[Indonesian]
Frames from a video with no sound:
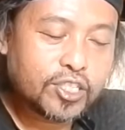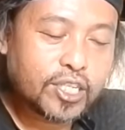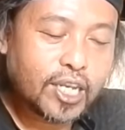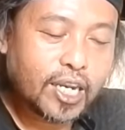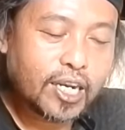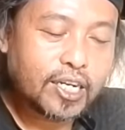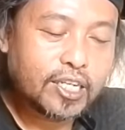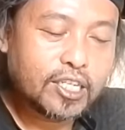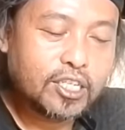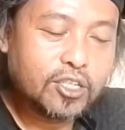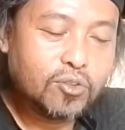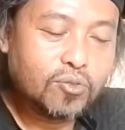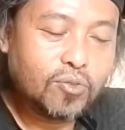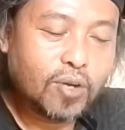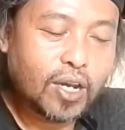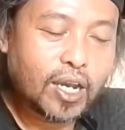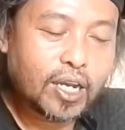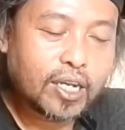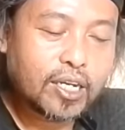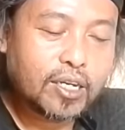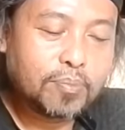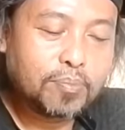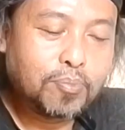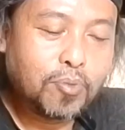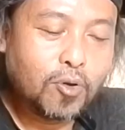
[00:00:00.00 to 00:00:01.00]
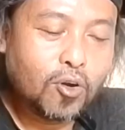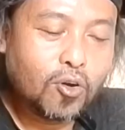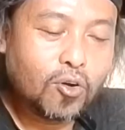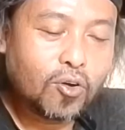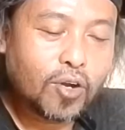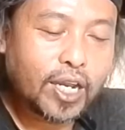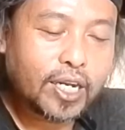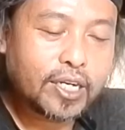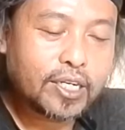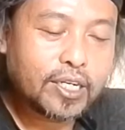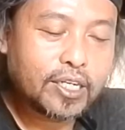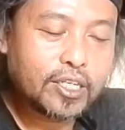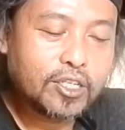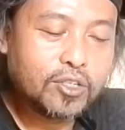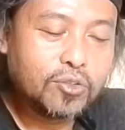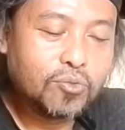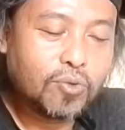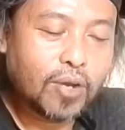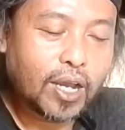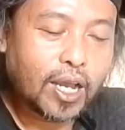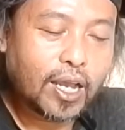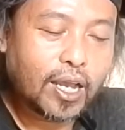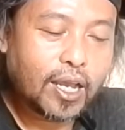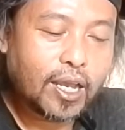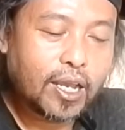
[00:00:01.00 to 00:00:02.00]
Terus yang kedua, kebohongan
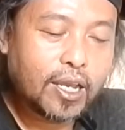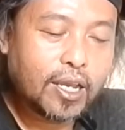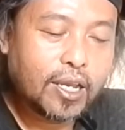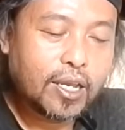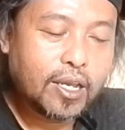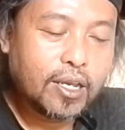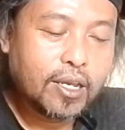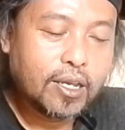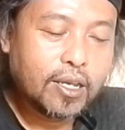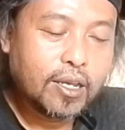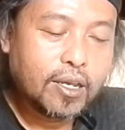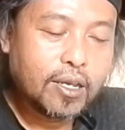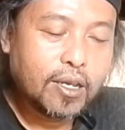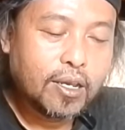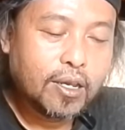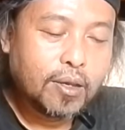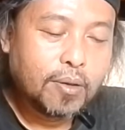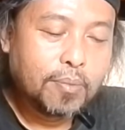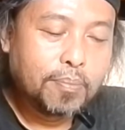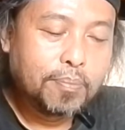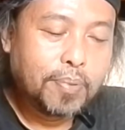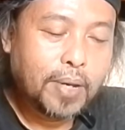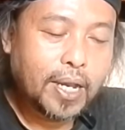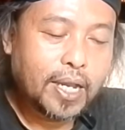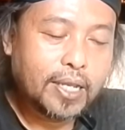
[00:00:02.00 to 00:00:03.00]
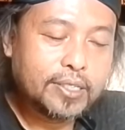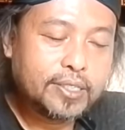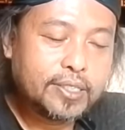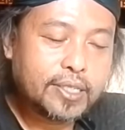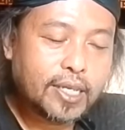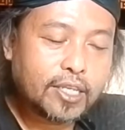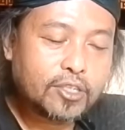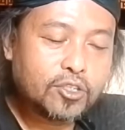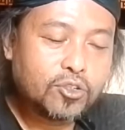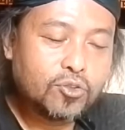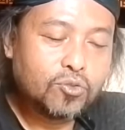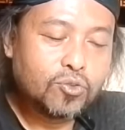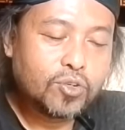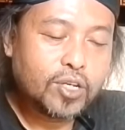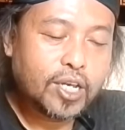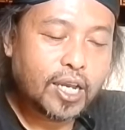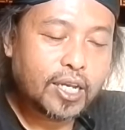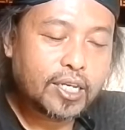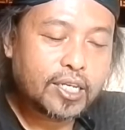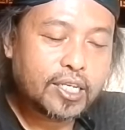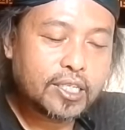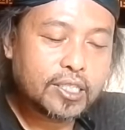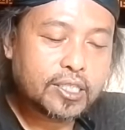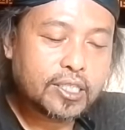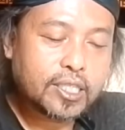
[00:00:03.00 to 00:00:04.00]
kedua. Baca
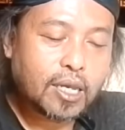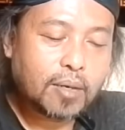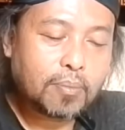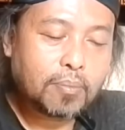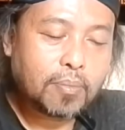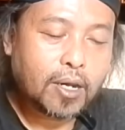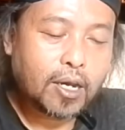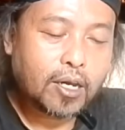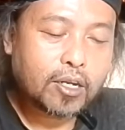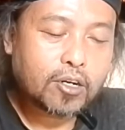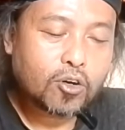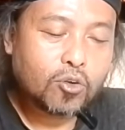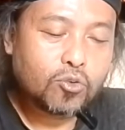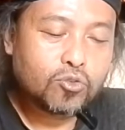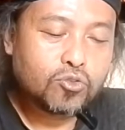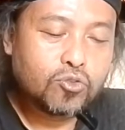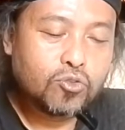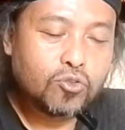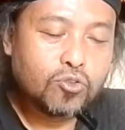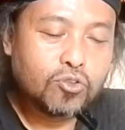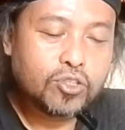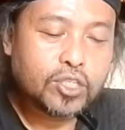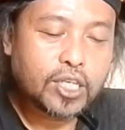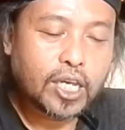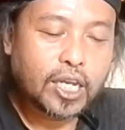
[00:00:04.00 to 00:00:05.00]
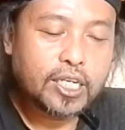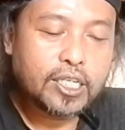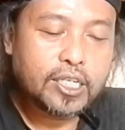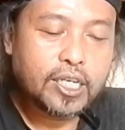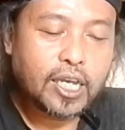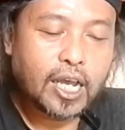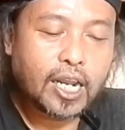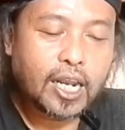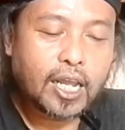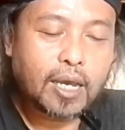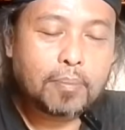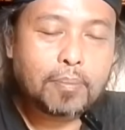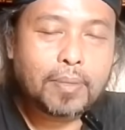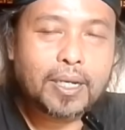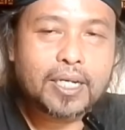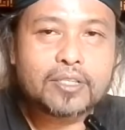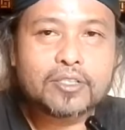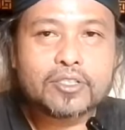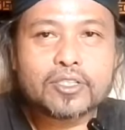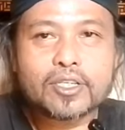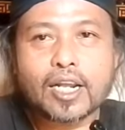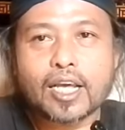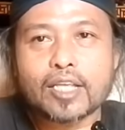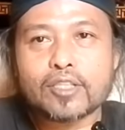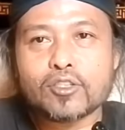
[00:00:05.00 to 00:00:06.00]
juga kitab Ar-Raudul Jali
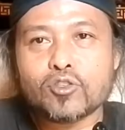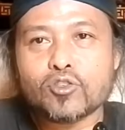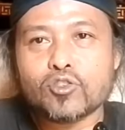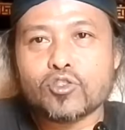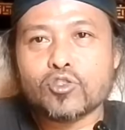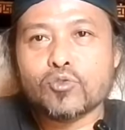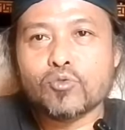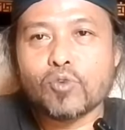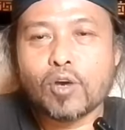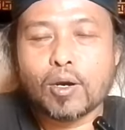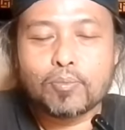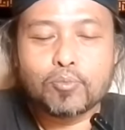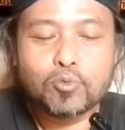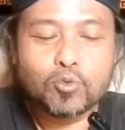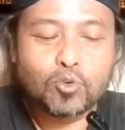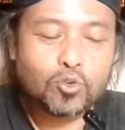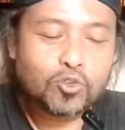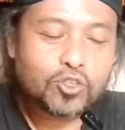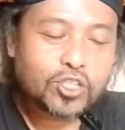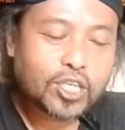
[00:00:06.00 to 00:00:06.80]
halaman 121.